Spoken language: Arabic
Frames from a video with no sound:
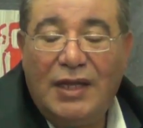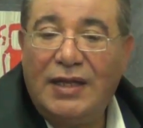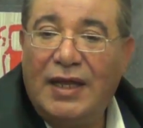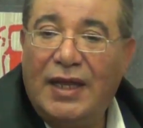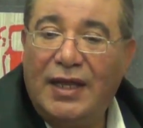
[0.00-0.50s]

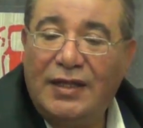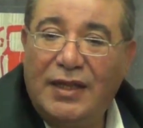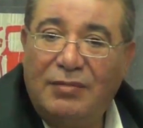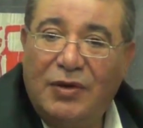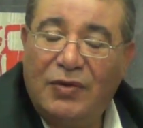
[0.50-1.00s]
ان
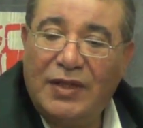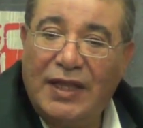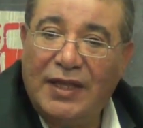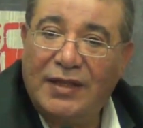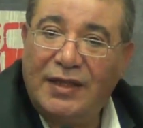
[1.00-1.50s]
هذا المورد
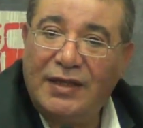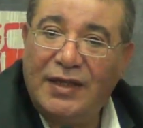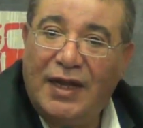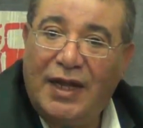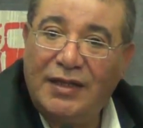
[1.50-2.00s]
ايضا
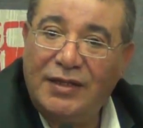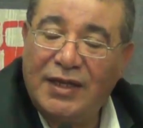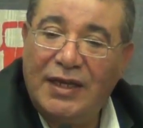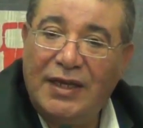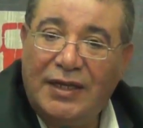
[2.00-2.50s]
قاعد
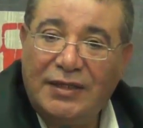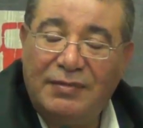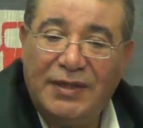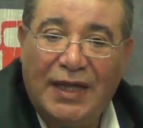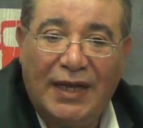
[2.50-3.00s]
يقل
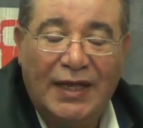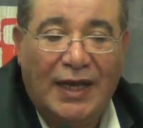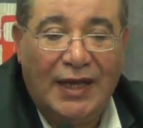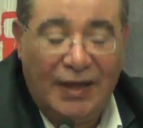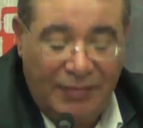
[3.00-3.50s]
اعتمد عليه
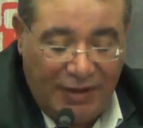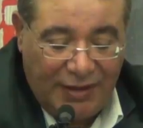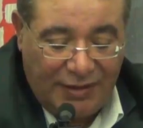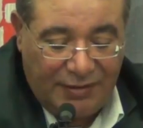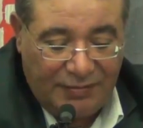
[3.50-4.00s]

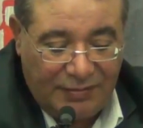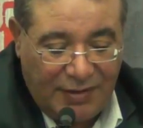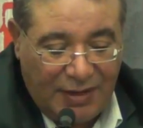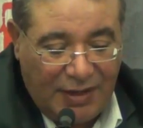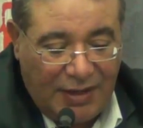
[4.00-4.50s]
عالميا
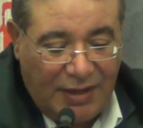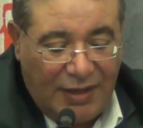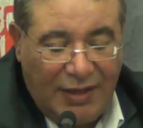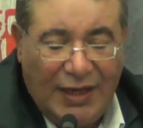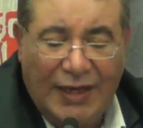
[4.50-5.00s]

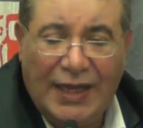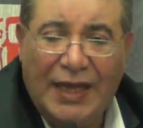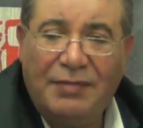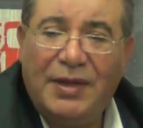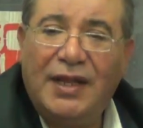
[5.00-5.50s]
يعني
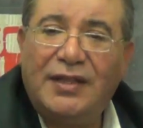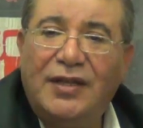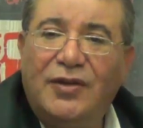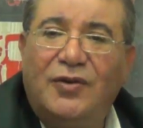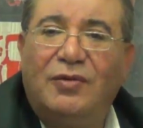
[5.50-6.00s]
اي بلد
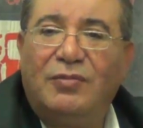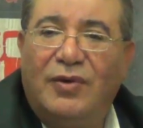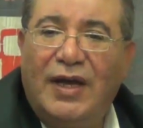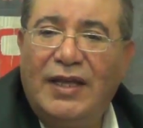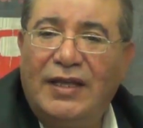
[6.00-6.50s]

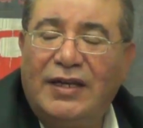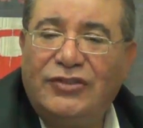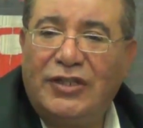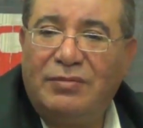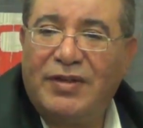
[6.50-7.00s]
اليوم اي
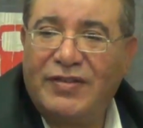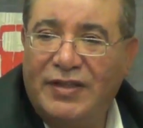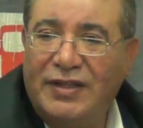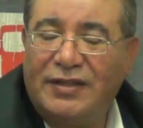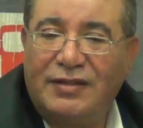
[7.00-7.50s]
رجل
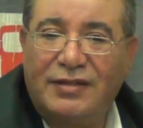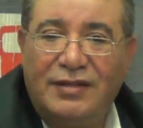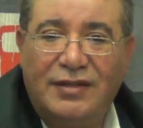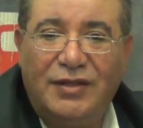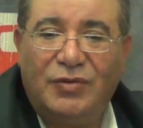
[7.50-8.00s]
بسيط
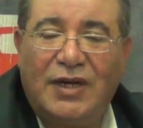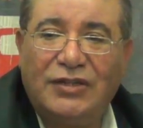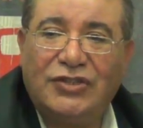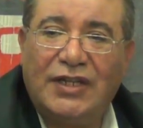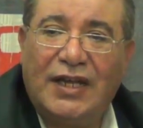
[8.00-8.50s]

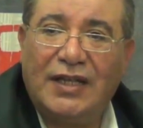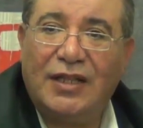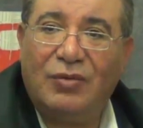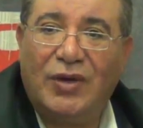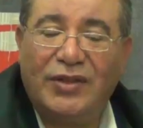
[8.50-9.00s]
يواجه
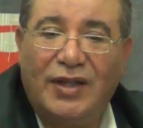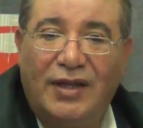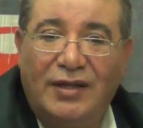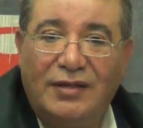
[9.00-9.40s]
هذا الوضع